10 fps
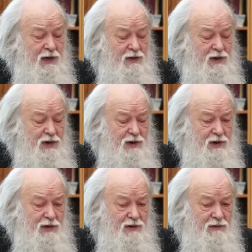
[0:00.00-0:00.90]
очень
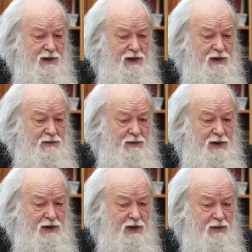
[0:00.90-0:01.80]
э, важный
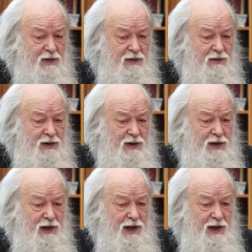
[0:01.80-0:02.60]
момент такой вот,